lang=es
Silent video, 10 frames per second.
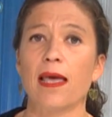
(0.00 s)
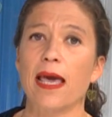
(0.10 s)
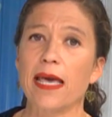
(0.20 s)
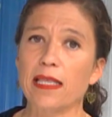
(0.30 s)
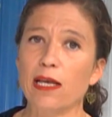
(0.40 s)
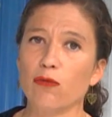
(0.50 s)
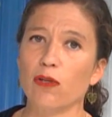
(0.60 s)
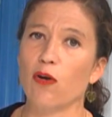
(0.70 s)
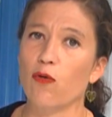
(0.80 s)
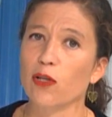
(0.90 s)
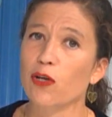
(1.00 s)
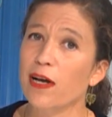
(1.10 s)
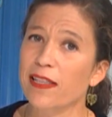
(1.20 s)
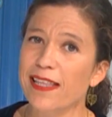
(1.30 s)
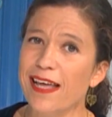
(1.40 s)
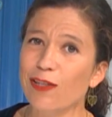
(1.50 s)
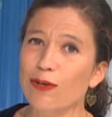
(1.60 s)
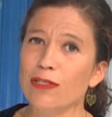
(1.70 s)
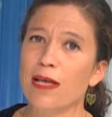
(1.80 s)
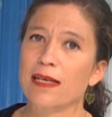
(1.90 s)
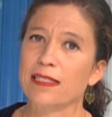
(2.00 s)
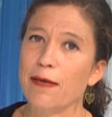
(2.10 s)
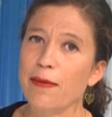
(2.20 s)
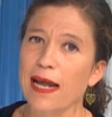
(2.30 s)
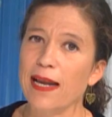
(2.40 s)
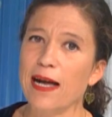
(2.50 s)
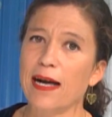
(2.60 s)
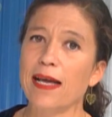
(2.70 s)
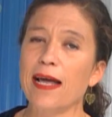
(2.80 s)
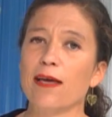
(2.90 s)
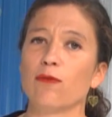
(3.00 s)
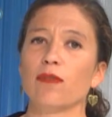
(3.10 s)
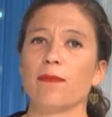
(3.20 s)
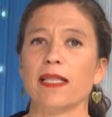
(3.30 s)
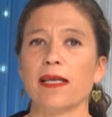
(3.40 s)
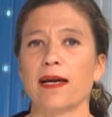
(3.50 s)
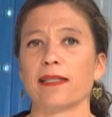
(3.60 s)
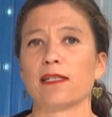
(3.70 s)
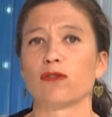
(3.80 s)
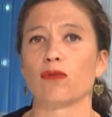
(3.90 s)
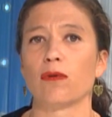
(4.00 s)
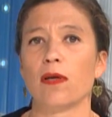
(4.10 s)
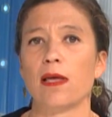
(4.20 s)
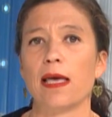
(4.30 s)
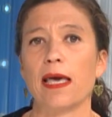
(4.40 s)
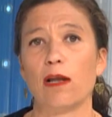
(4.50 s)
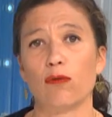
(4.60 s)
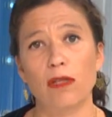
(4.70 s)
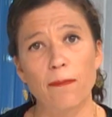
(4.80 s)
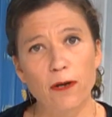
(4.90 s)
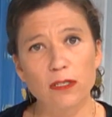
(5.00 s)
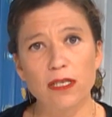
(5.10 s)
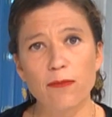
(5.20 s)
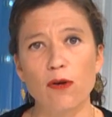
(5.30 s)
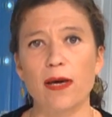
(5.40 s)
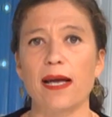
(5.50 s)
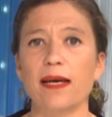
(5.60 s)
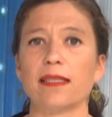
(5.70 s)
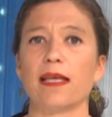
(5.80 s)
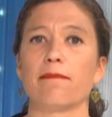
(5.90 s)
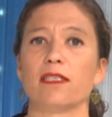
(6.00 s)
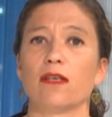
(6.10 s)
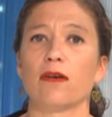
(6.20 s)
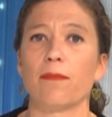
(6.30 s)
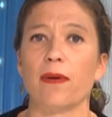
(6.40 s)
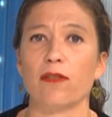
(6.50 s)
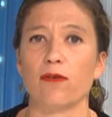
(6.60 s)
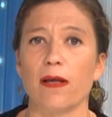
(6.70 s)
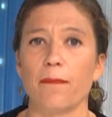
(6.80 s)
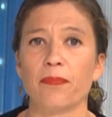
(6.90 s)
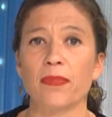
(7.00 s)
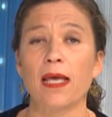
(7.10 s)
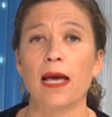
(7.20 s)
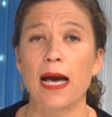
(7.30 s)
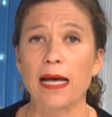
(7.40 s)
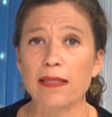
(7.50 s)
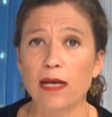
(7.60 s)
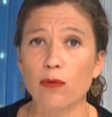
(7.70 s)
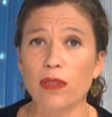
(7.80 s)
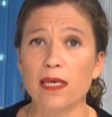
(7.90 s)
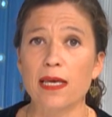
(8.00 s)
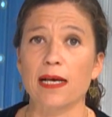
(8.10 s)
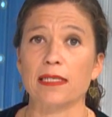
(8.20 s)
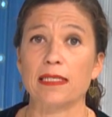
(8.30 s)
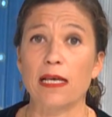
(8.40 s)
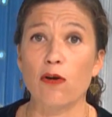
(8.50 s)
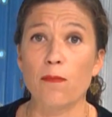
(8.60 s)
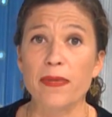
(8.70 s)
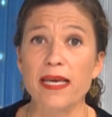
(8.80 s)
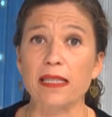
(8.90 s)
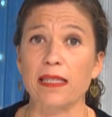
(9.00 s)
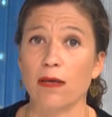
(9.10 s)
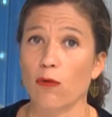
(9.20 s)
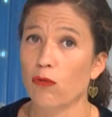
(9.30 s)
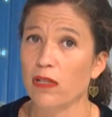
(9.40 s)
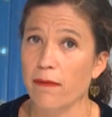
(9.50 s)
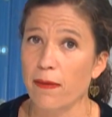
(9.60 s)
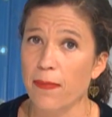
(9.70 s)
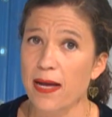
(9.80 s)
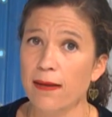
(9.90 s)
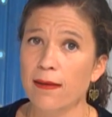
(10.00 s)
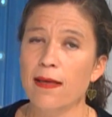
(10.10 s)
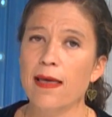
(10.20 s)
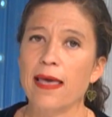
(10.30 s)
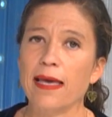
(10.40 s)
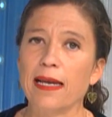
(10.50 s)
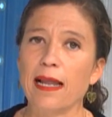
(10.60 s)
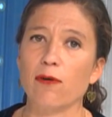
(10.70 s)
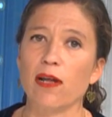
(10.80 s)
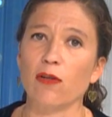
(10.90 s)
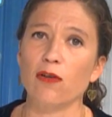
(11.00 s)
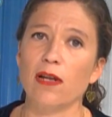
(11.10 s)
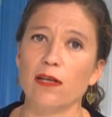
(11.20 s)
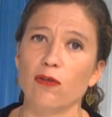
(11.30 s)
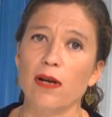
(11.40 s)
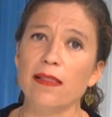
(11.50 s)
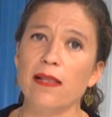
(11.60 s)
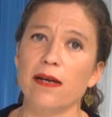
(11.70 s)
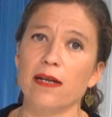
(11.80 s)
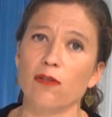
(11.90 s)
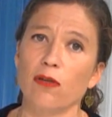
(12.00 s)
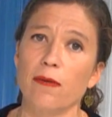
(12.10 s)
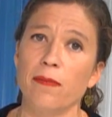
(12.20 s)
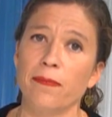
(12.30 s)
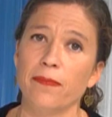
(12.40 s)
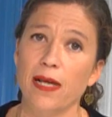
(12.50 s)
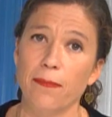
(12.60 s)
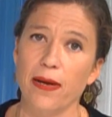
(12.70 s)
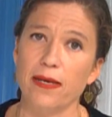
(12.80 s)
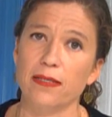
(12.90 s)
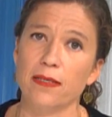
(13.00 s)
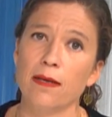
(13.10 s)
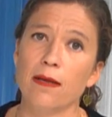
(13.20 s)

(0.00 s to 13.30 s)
Este lunes los cuatro candidatos se verán las caras en un debate en Canal Sur. El lunes próximo lo harán en Televisión Española. Andalucía se convierte una vez más en el laboratorio electoral del resto del país.